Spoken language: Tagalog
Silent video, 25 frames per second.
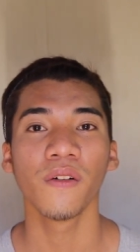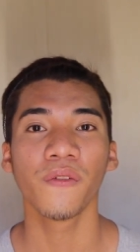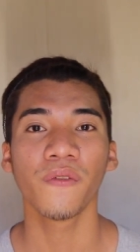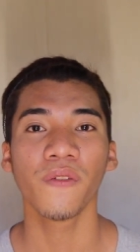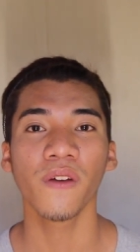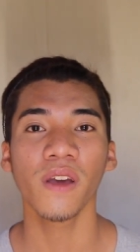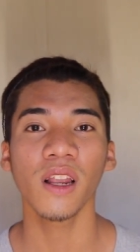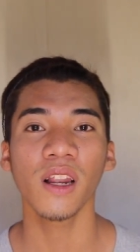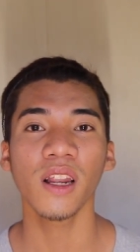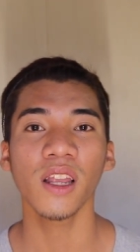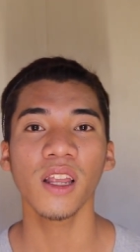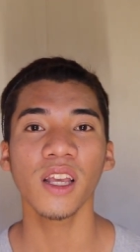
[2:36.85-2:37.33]

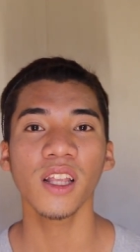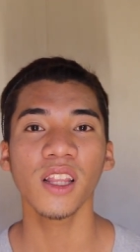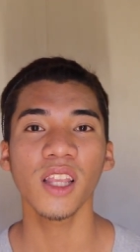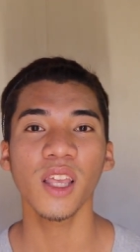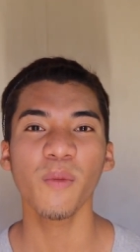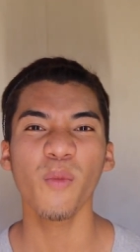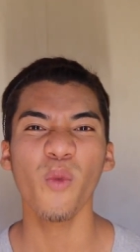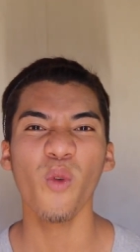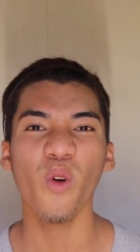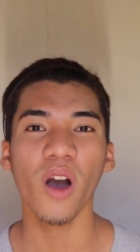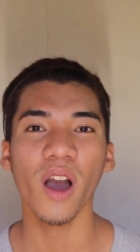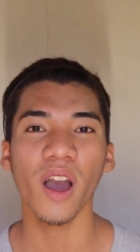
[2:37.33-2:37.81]
Feeling ni
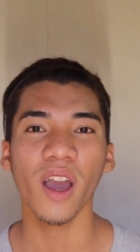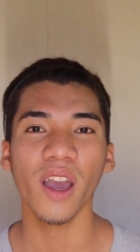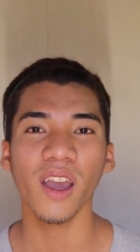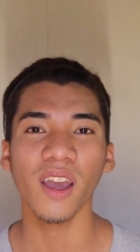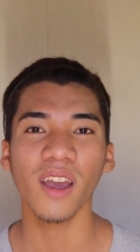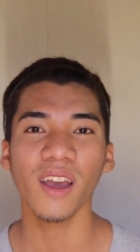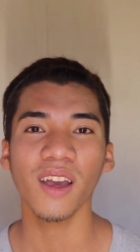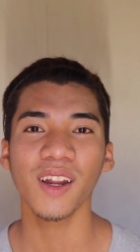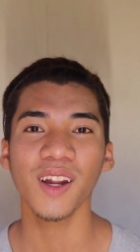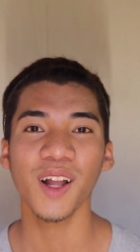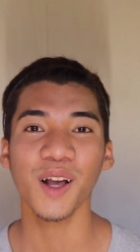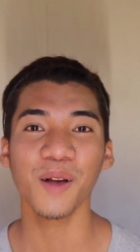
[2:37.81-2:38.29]
mo
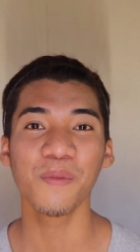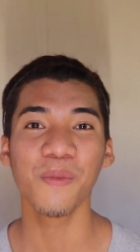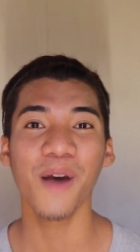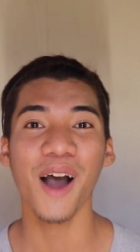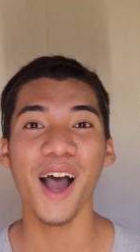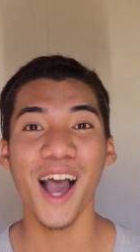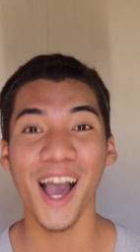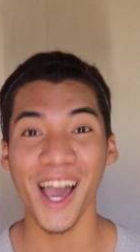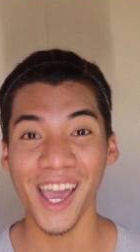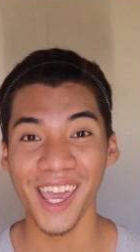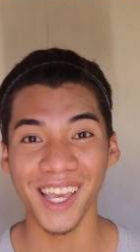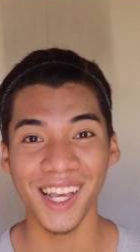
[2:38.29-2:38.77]
kay
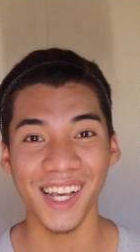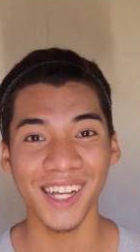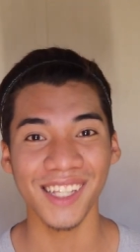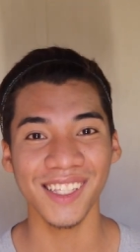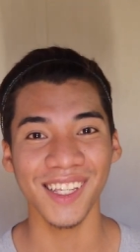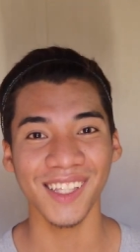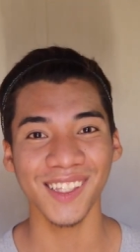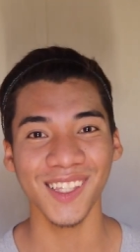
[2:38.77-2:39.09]
nagmahay ka sa